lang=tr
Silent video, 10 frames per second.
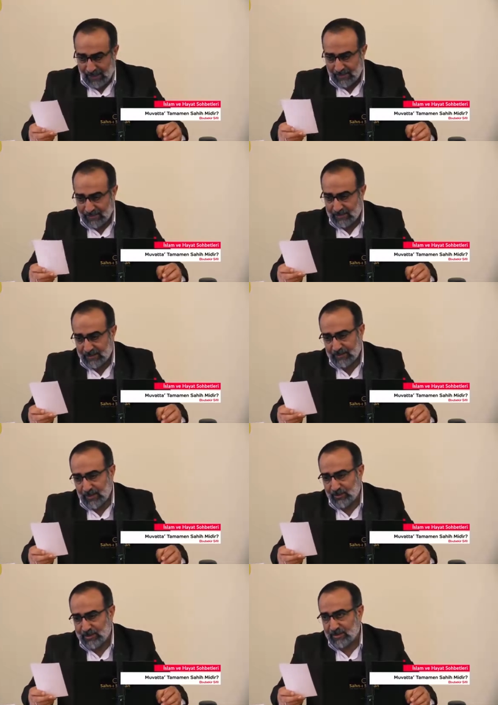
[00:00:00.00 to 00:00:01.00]
her iki
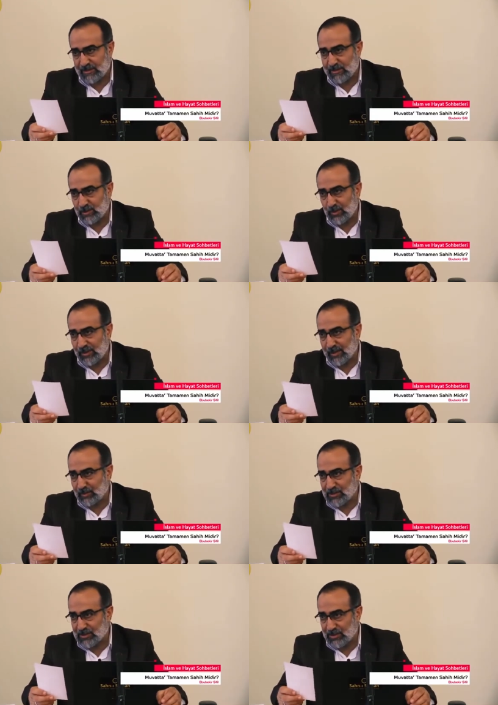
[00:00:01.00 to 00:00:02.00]
kitap için de
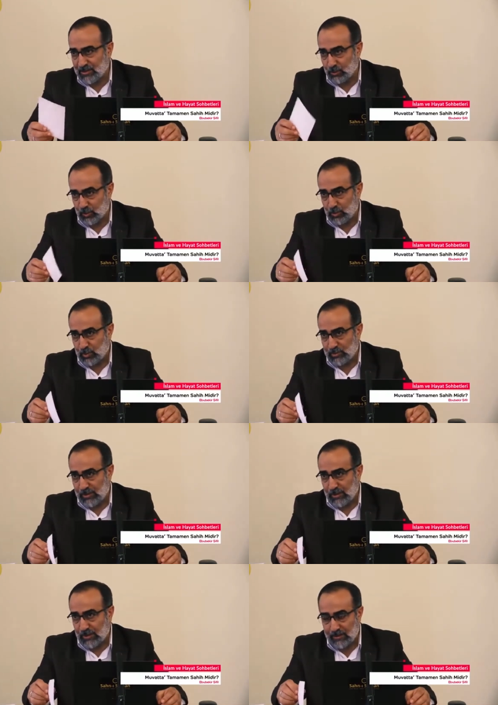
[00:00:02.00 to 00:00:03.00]
söylenmiştir bu söz.
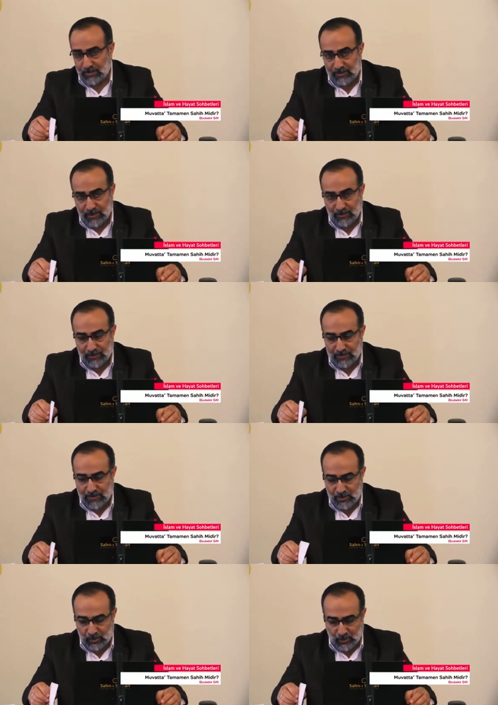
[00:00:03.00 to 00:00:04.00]
Allah'ın
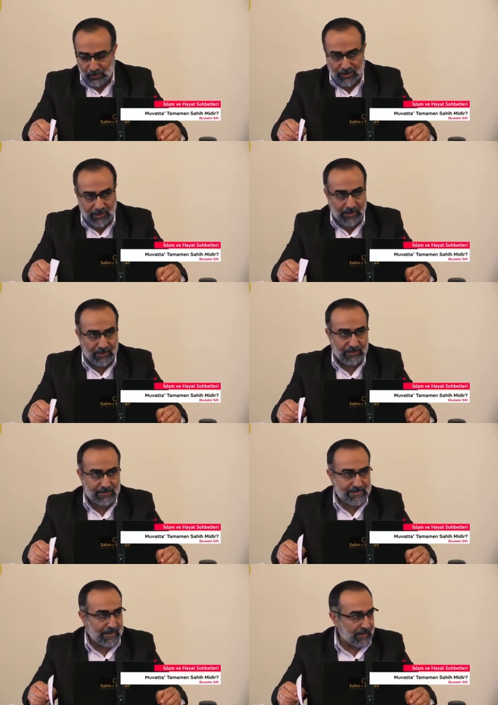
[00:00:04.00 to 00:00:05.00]
kitabından sonra
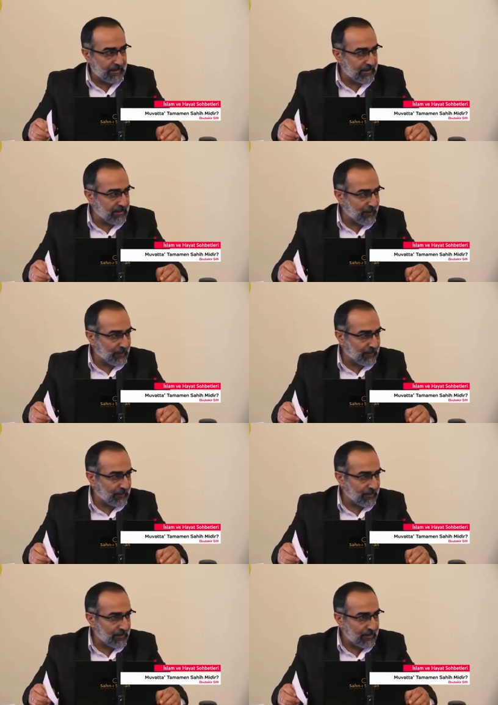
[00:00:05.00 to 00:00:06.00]
en sahih kitap
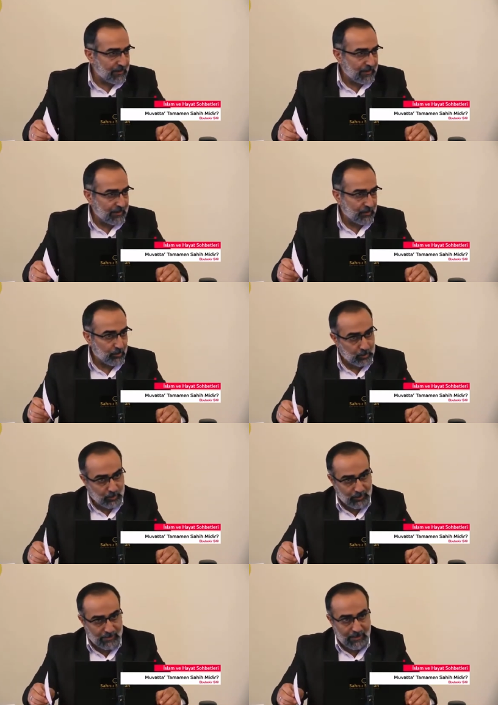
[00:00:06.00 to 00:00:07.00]

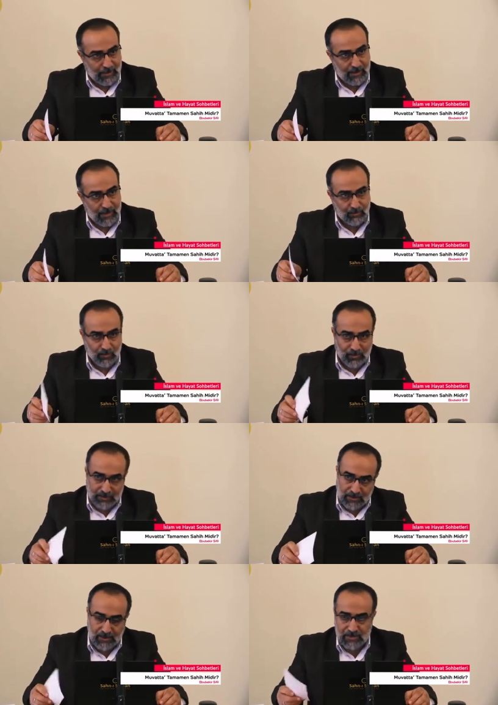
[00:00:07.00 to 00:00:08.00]
budur diye hem
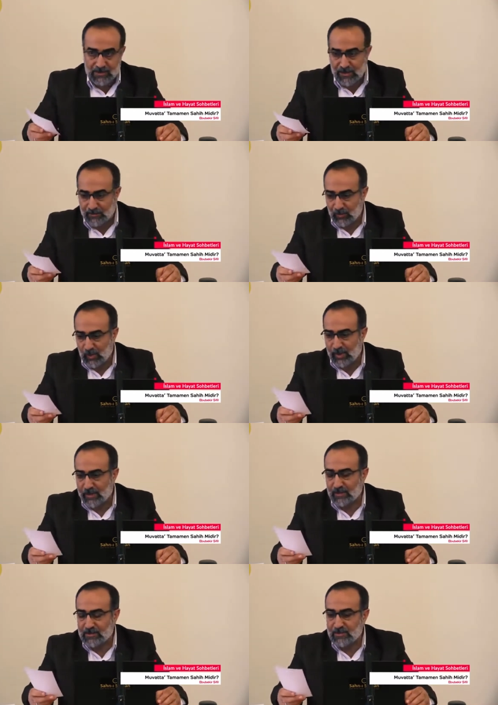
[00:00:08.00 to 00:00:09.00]
Muvatta için hem
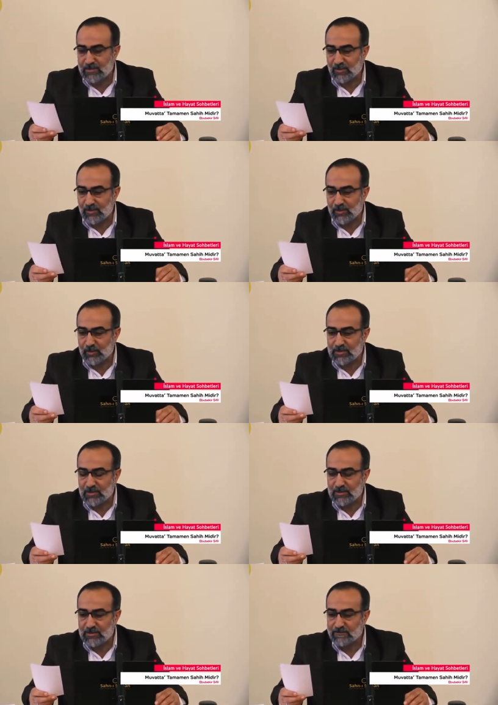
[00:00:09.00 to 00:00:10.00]
Buhari için
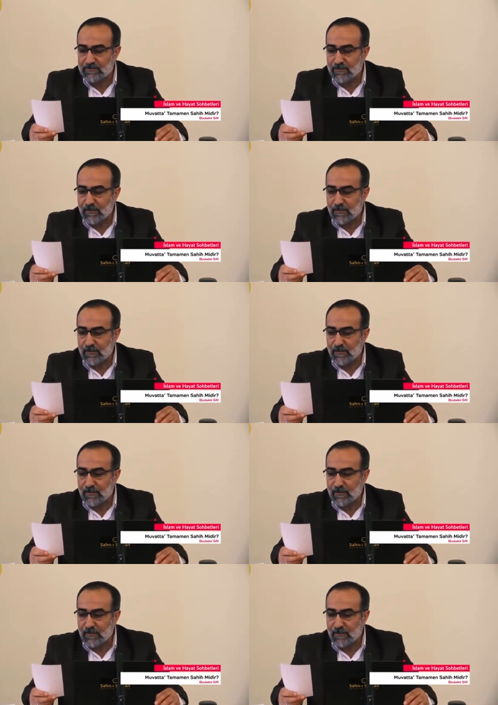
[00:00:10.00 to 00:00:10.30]
söylenmiştir.